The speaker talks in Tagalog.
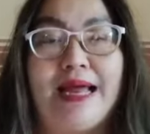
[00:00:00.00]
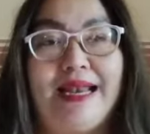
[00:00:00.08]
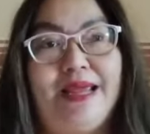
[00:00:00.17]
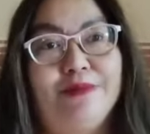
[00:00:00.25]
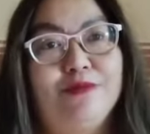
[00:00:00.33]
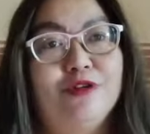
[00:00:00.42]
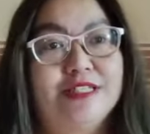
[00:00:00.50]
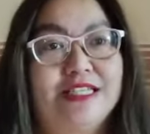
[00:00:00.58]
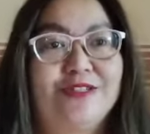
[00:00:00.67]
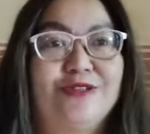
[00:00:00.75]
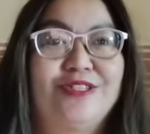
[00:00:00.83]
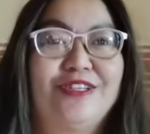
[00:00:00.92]
mo sa
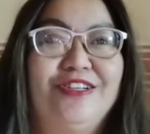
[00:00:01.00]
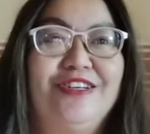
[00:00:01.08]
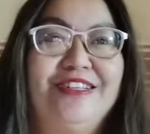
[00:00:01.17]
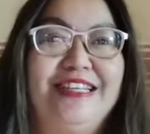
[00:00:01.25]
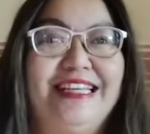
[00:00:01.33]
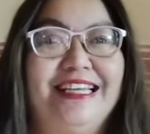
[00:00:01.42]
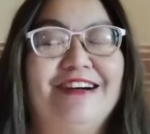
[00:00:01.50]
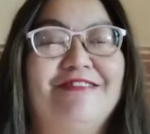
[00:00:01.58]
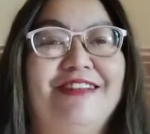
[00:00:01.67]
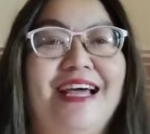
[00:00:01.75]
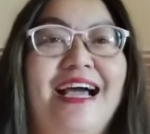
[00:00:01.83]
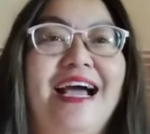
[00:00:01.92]
susunod, ikaw
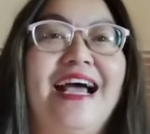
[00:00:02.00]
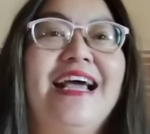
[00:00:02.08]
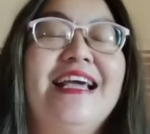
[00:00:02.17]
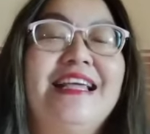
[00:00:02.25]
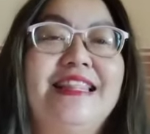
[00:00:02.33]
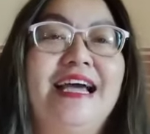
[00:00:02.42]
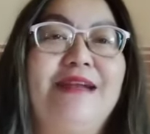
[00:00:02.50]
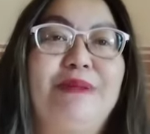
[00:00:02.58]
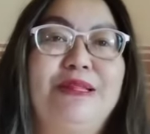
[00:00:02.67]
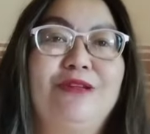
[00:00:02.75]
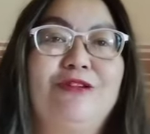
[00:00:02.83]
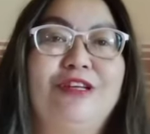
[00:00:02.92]
na. Dahil
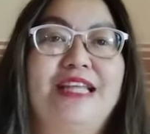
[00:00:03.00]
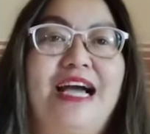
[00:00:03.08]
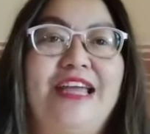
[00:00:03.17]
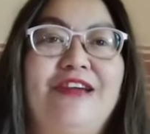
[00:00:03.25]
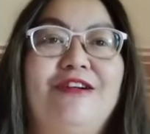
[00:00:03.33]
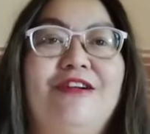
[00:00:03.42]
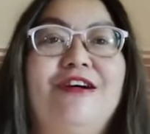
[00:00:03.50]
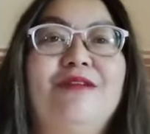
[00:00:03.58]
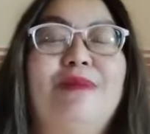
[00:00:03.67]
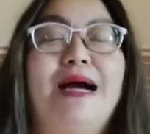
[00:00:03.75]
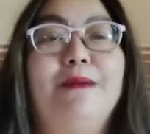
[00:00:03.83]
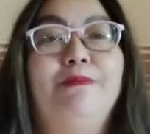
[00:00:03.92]
patuloy tayong
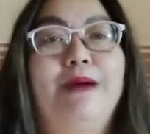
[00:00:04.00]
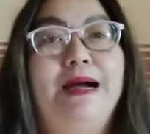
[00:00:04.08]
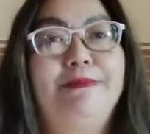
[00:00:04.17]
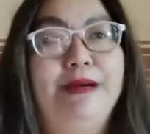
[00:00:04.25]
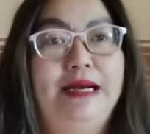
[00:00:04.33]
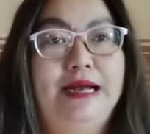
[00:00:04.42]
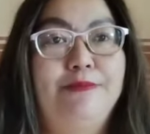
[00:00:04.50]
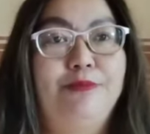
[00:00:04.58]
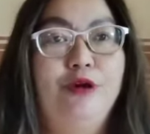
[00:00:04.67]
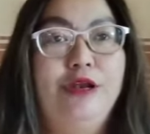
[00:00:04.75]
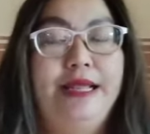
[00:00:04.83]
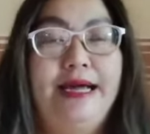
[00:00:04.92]

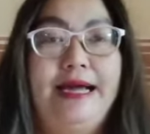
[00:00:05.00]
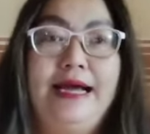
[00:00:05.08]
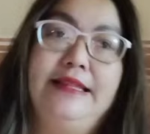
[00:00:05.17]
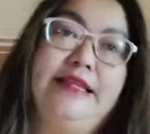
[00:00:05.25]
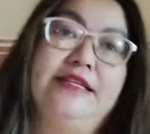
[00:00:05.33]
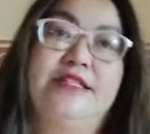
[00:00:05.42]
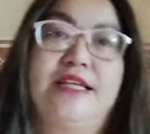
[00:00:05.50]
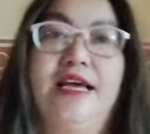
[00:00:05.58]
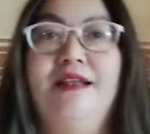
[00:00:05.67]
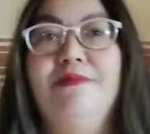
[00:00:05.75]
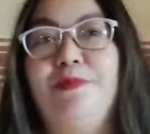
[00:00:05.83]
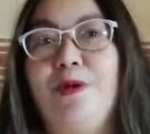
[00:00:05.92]
magpaparapol ng ating
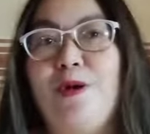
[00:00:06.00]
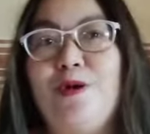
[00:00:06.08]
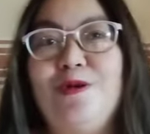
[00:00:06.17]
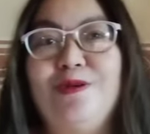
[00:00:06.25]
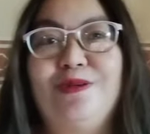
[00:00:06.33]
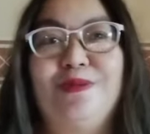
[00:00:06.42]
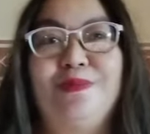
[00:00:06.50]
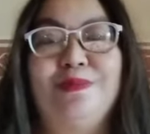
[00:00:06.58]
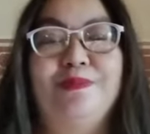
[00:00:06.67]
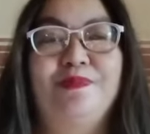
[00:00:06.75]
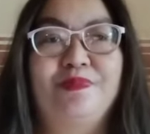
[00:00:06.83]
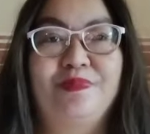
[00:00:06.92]

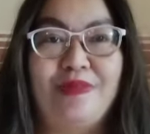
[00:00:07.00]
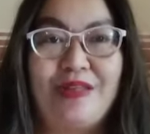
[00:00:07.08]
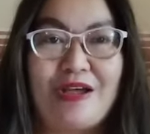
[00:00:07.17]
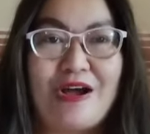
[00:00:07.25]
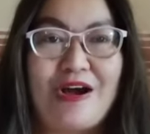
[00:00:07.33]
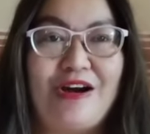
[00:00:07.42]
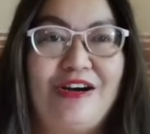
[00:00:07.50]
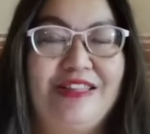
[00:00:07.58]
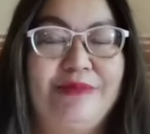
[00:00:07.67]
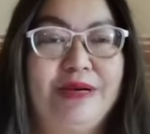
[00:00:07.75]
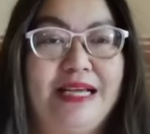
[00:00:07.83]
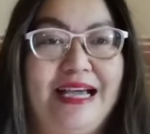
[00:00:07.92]
cellphone. O, di
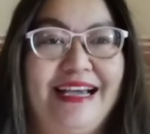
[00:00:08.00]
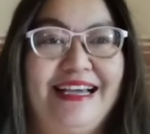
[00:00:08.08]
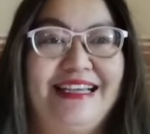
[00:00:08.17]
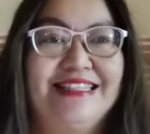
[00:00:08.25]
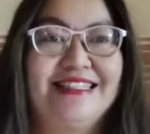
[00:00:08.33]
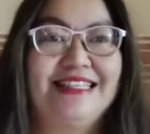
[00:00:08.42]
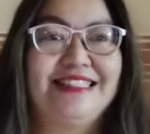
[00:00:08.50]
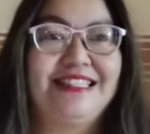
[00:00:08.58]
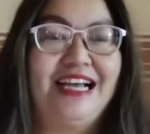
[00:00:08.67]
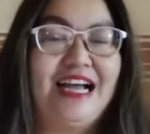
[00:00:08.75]
ba guys? At saka,